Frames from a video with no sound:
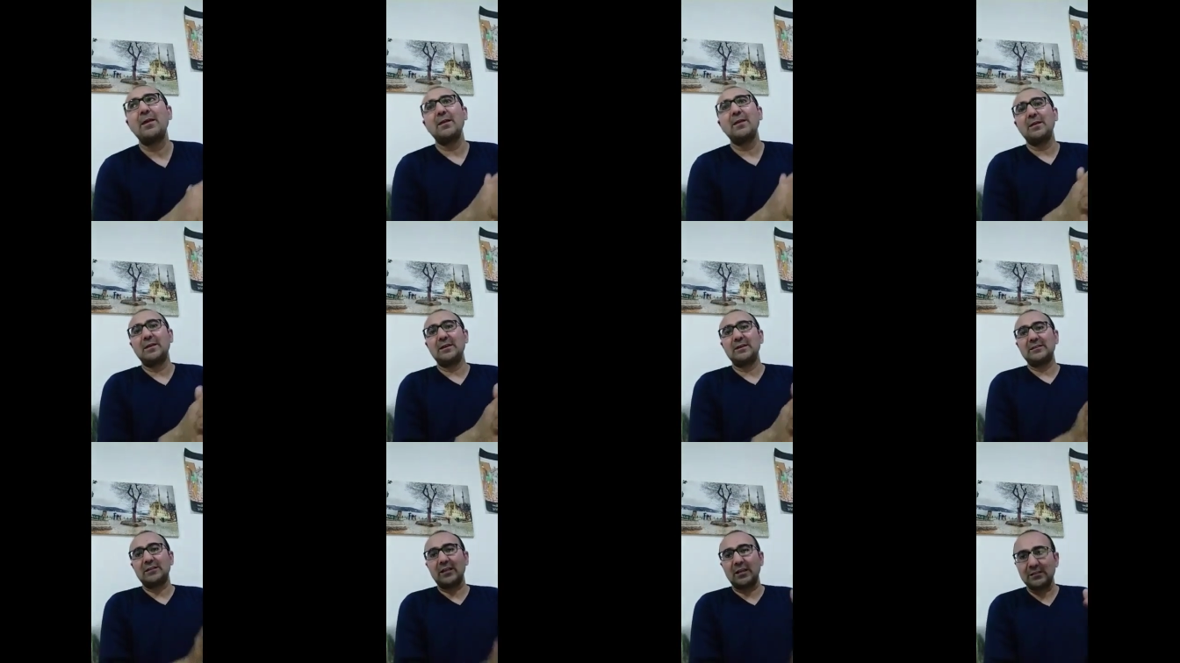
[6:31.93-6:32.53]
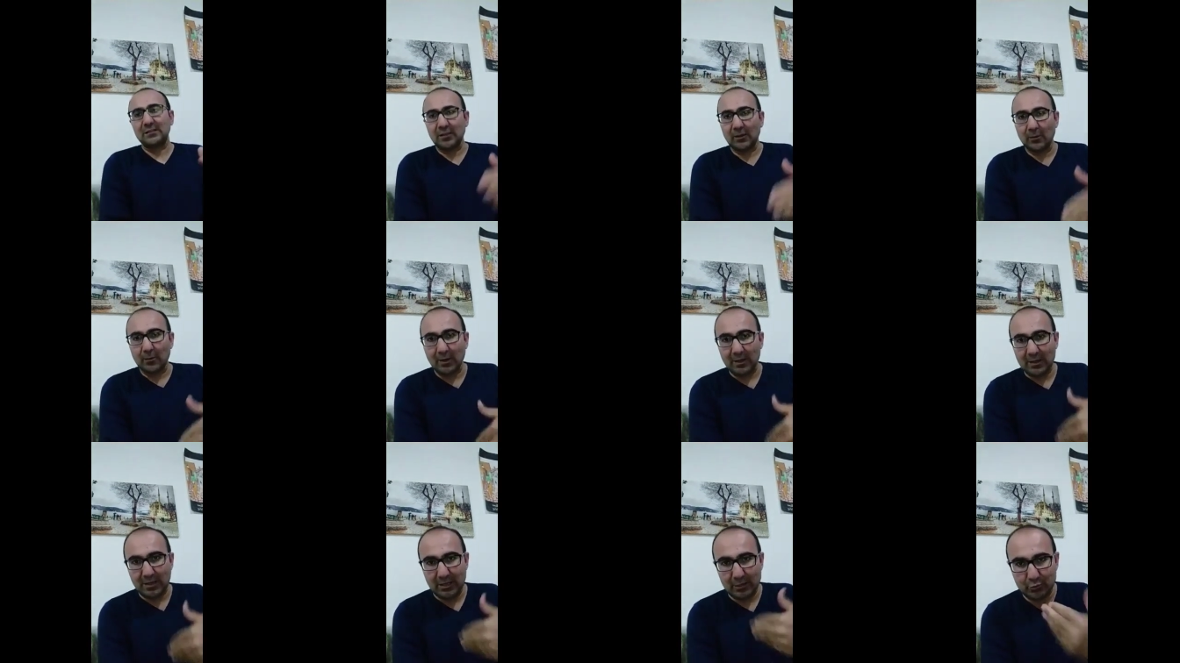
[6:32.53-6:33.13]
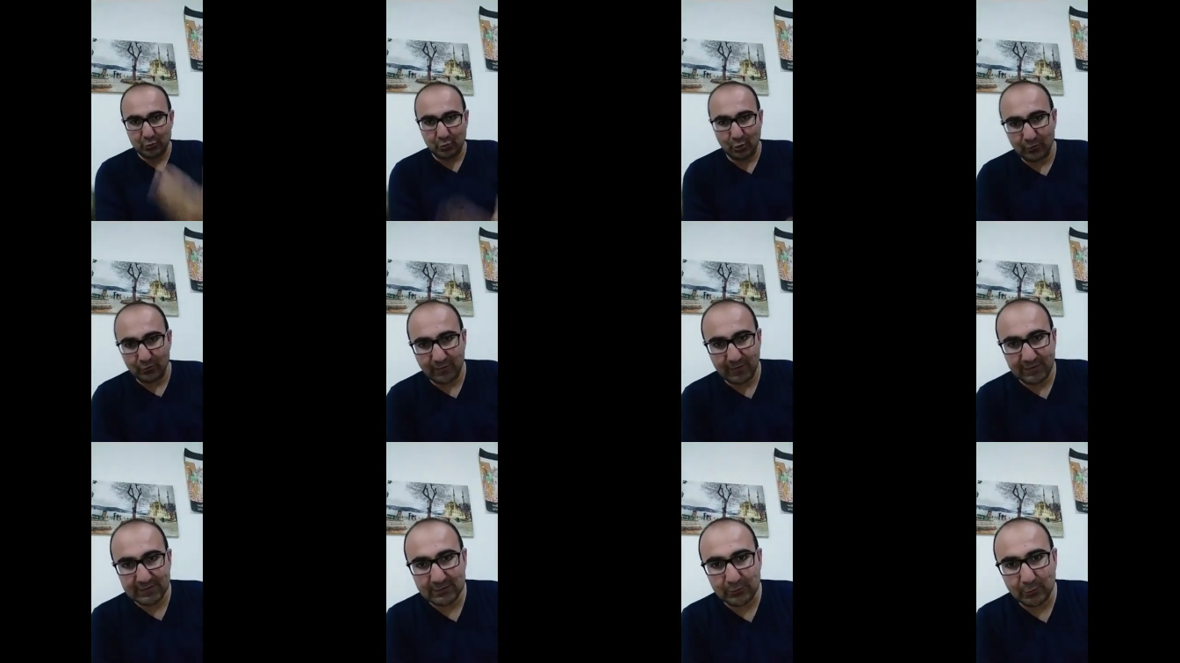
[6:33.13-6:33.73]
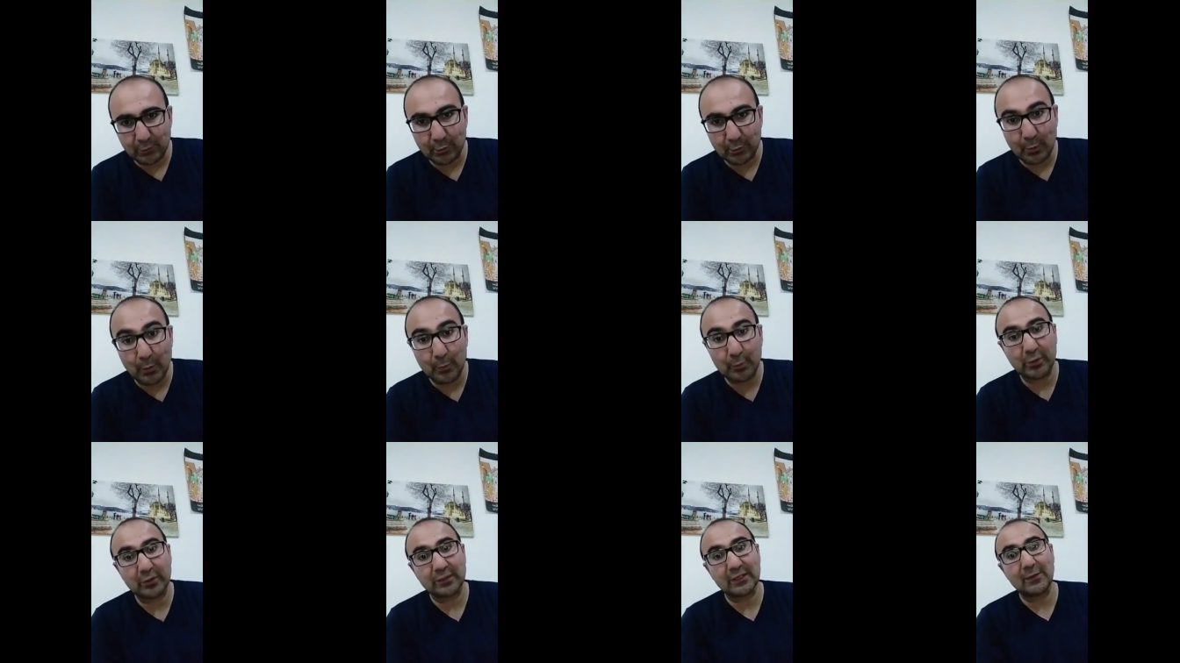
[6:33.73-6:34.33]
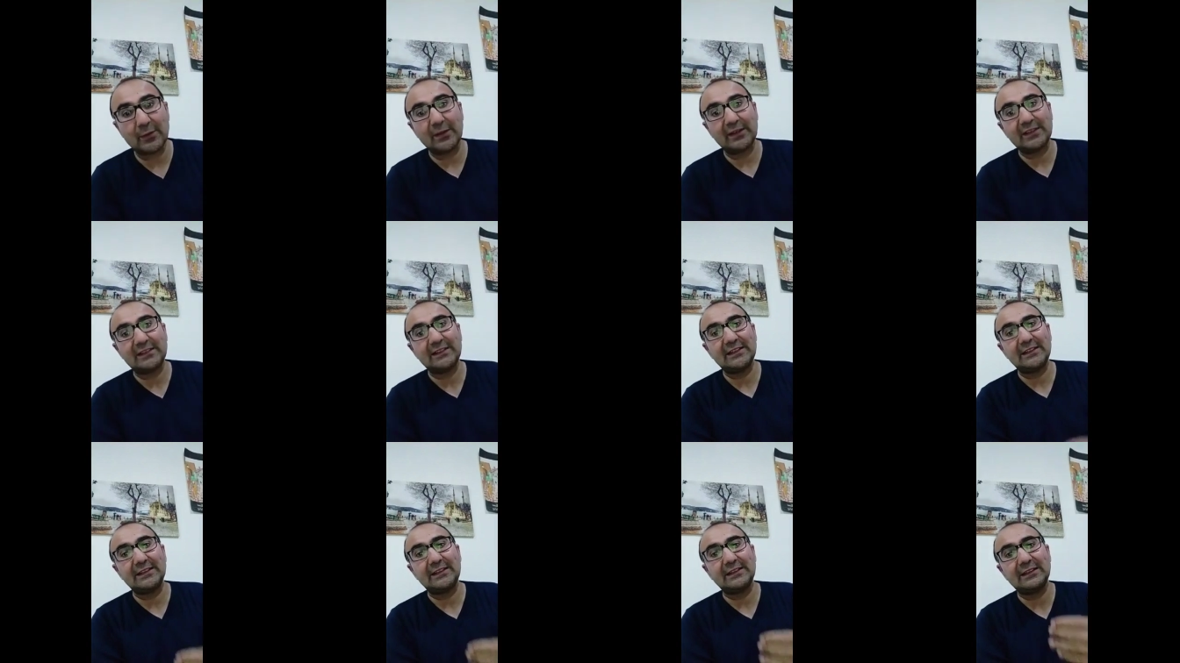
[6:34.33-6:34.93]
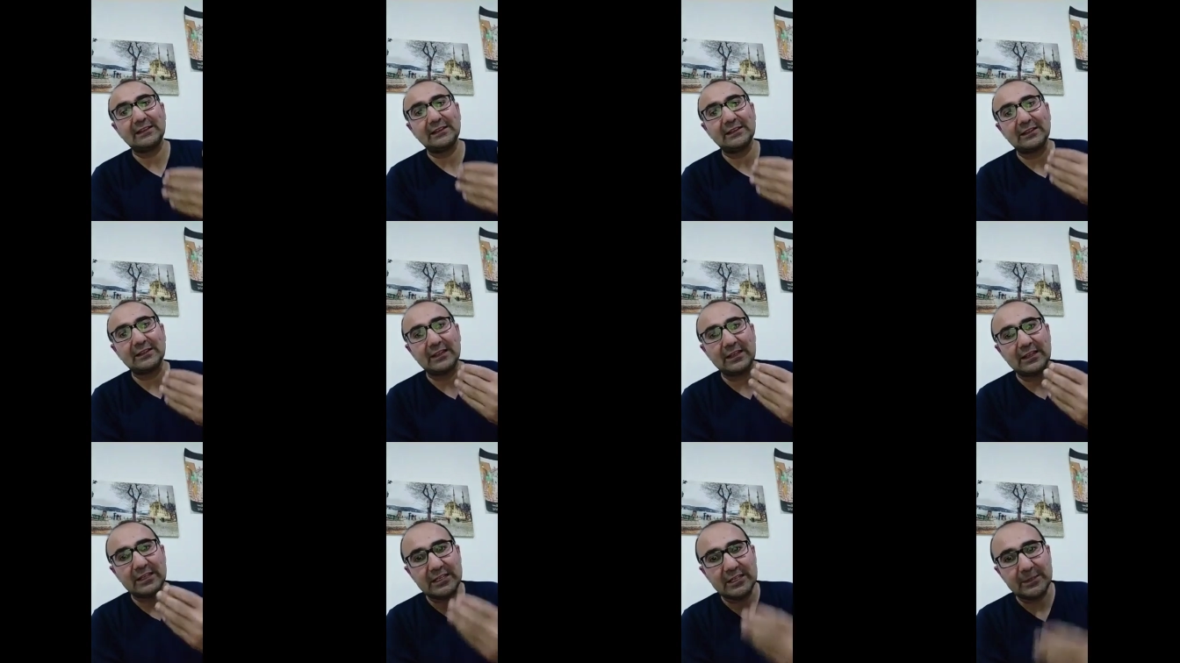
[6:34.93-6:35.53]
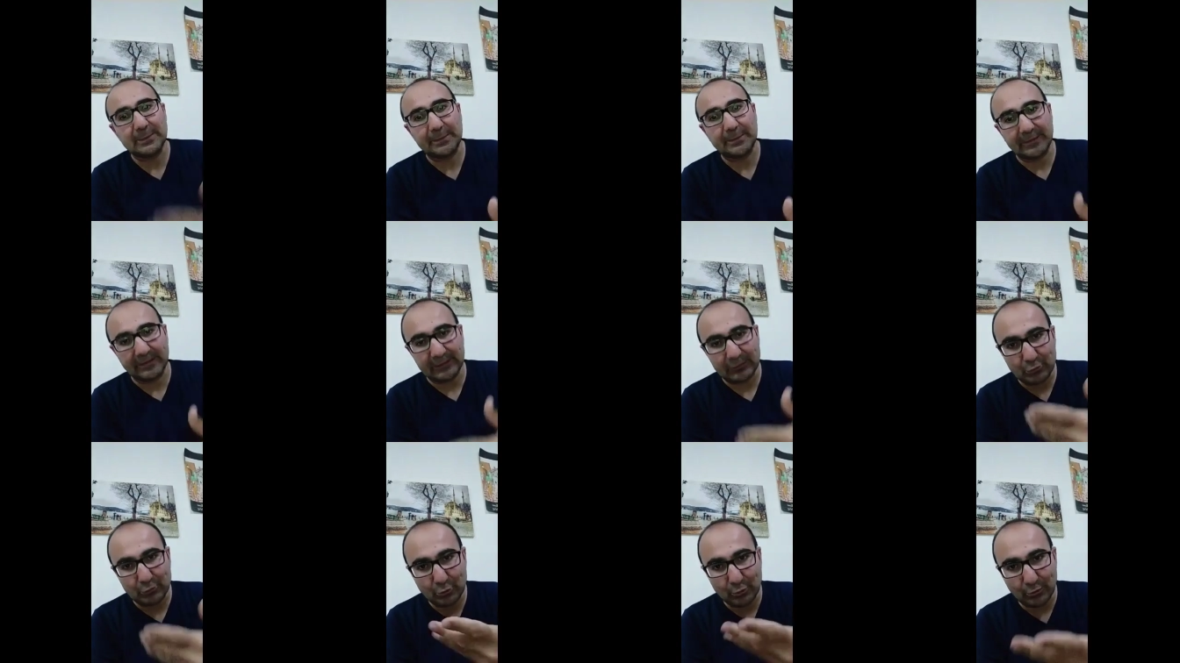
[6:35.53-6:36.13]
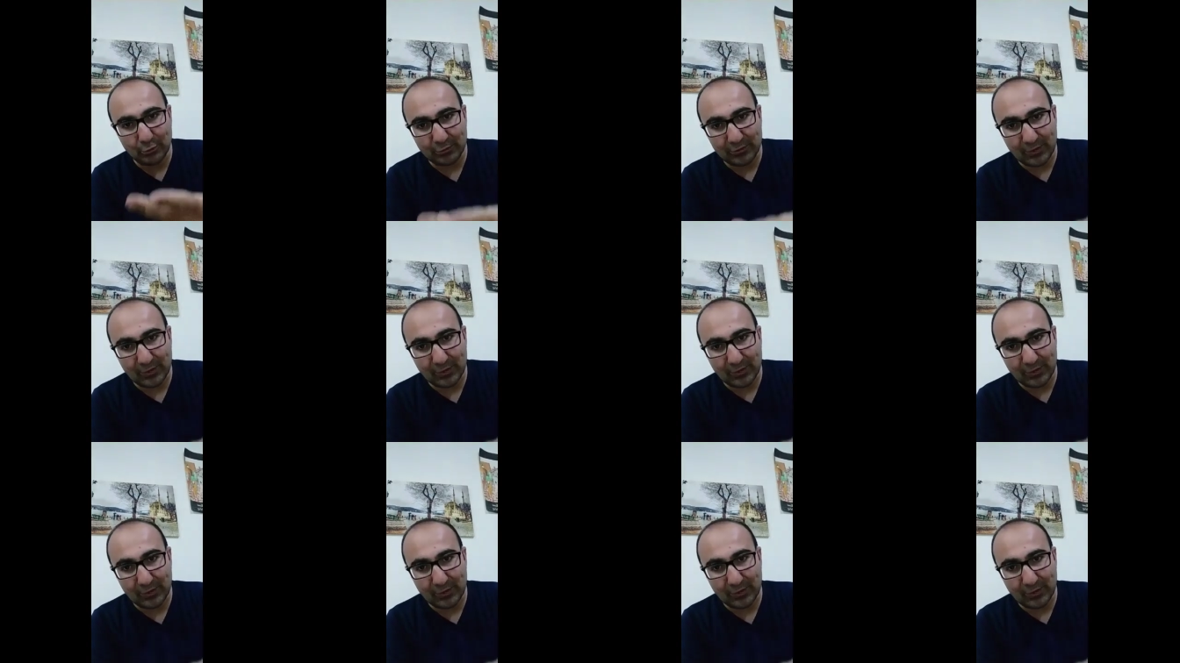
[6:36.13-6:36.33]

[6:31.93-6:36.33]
e, kavgaları çok fazla oluyor ve bu da devleti yıpratıyor.